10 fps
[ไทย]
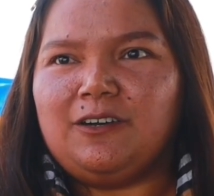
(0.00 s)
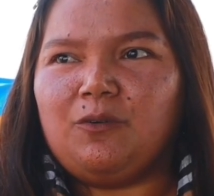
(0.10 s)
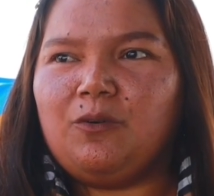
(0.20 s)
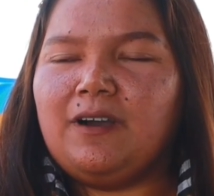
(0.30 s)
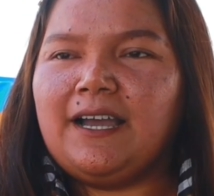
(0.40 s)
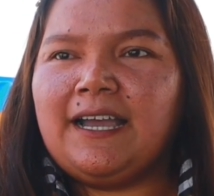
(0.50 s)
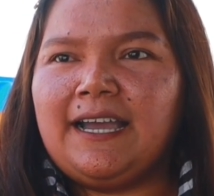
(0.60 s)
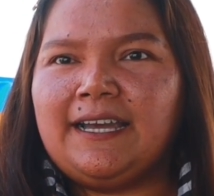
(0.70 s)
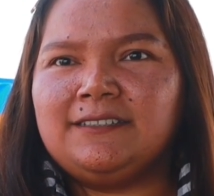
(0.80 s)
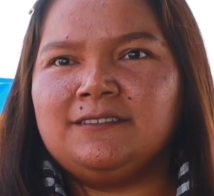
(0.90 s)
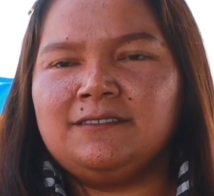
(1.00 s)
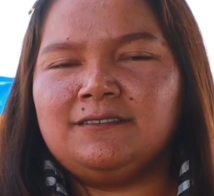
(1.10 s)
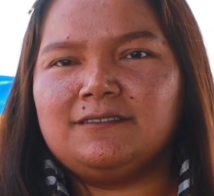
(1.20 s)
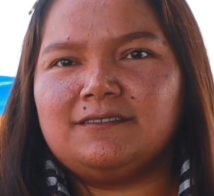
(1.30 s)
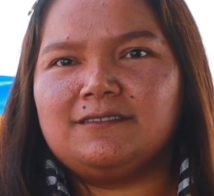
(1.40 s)
โอ้อาหาร
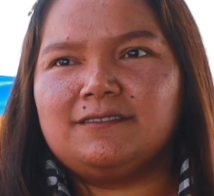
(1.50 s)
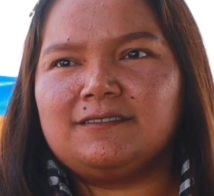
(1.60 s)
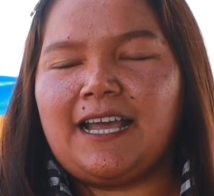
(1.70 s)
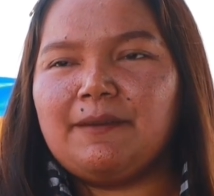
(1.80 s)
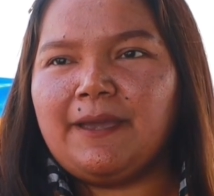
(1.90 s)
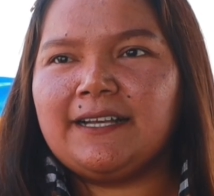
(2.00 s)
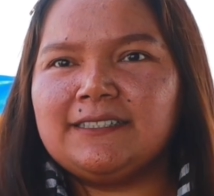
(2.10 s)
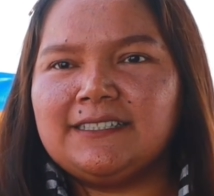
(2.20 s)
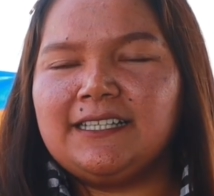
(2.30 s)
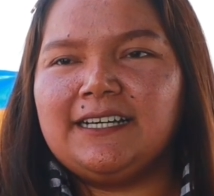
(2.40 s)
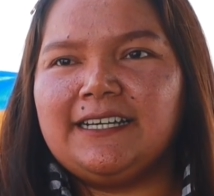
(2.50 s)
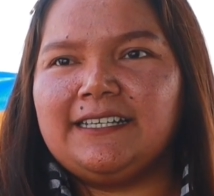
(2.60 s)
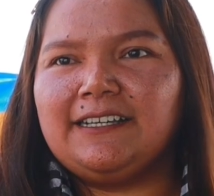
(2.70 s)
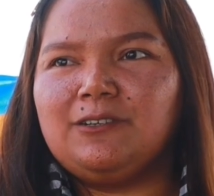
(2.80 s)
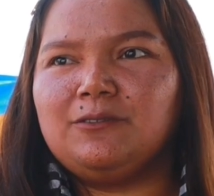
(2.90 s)
ขายแพงจังเลย
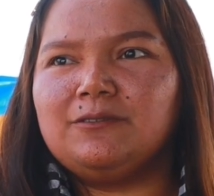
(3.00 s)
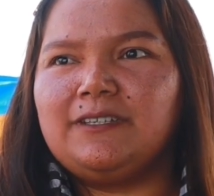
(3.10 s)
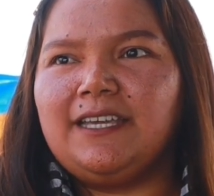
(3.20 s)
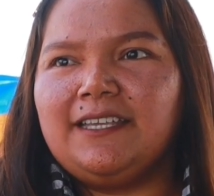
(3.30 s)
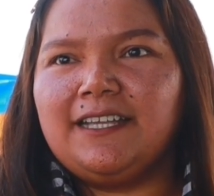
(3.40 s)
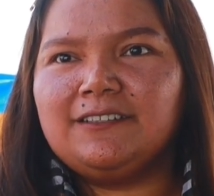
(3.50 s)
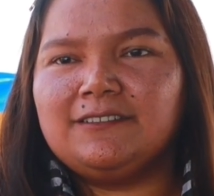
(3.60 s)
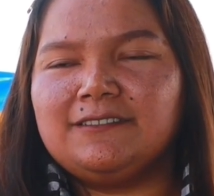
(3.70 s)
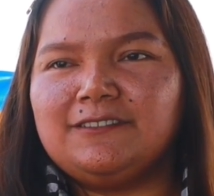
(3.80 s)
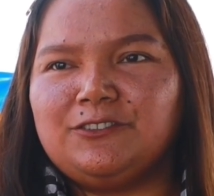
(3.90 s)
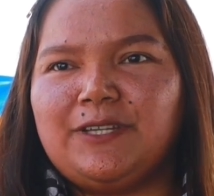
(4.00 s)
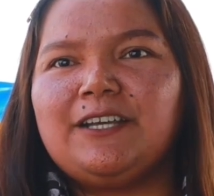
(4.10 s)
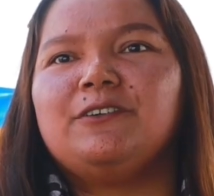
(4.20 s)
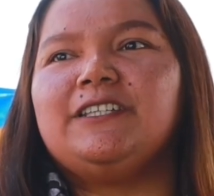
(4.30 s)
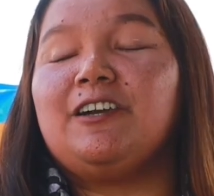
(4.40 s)
แล้วเอเย่นอยู่ได้
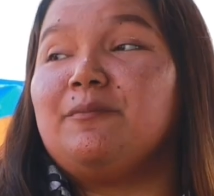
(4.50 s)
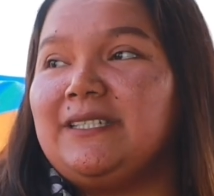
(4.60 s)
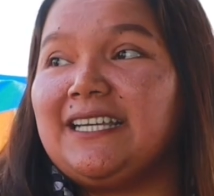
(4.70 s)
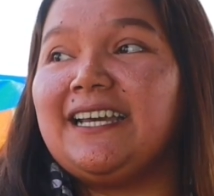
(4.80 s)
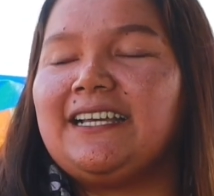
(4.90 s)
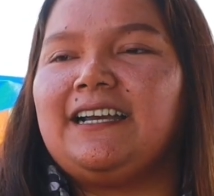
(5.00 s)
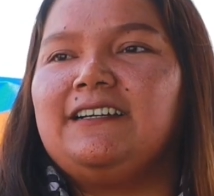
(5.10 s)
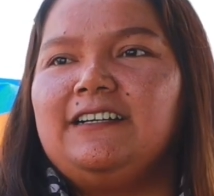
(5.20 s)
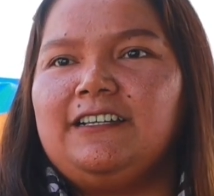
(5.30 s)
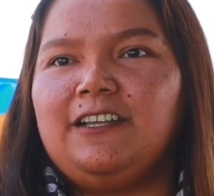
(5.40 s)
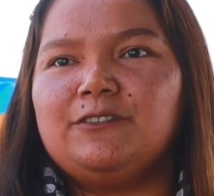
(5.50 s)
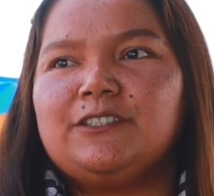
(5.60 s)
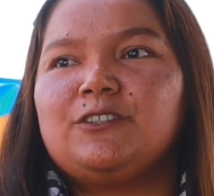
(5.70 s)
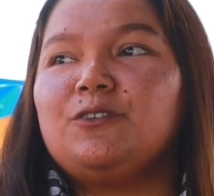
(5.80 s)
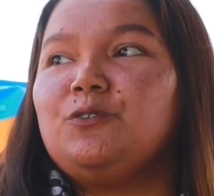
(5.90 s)
คนเดียวไม่ใช่ค่ะเรา
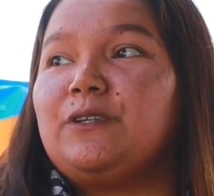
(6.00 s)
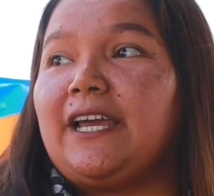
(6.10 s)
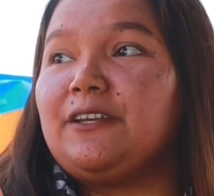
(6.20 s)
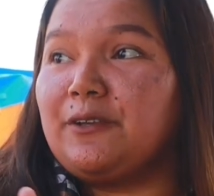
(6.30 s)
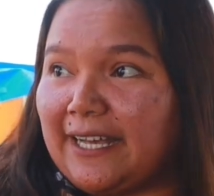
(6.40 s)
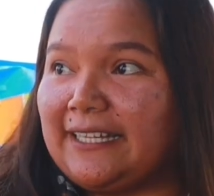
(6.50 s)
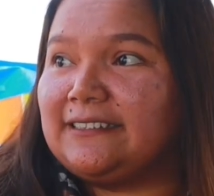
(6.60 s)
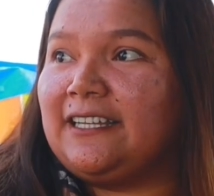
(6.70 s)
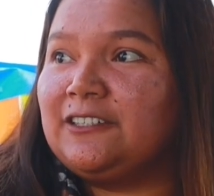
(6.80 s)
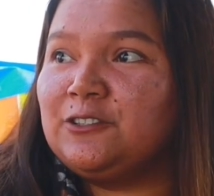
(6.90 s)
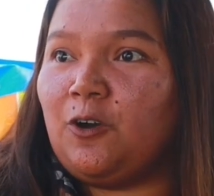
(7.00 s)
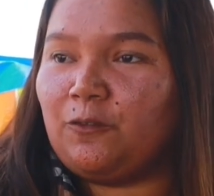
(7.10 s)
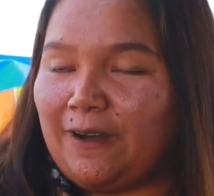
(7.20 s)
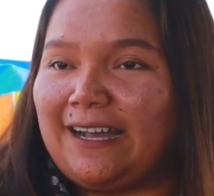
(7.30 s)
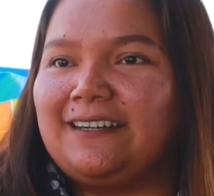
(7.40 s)
จะต้องอยู่ได้ด้วยกันทั้ง
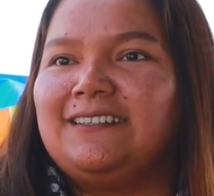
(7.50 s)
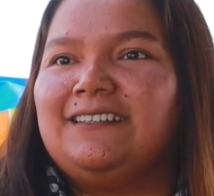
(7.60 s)
2ฝั่ง